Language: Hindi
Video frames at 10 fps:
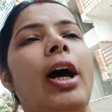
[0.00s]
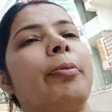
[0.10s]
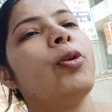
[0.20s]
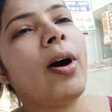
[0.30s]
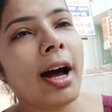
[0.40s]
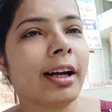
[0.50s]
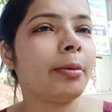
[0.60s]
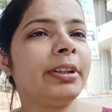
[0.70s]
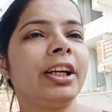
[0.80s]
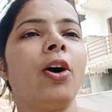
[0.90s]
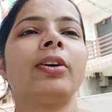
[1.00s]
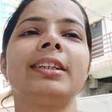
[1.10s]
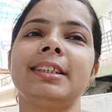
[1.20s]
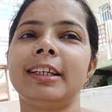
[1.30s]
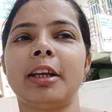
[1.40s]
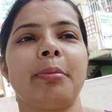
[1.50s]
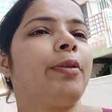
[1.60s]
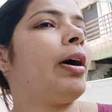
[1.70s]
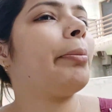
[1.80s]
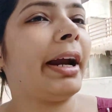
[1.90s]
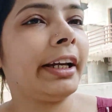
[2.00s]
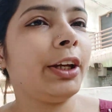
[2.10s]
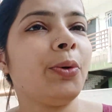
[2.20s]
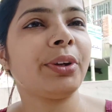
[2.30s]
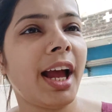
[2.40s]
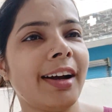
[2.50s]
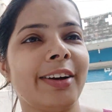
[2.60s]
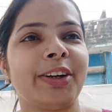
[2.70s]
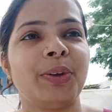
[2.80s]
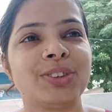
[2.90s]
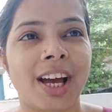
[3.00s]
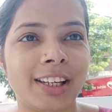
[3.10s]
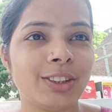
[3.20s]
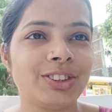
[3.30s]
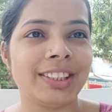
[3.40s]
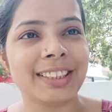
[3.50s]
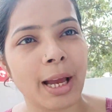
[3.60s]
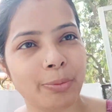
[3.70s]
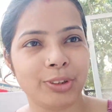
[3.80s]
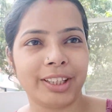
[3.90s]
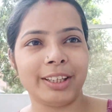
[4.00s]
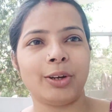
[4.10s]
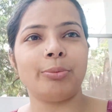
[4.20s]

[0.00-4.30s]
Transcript: तो आपको वहाँ का भी दिखाऊँगी सीन कि मैं वहाँ बैठी हूँ क्या कर रही हूँ सारी की चीज़ें आपको देखने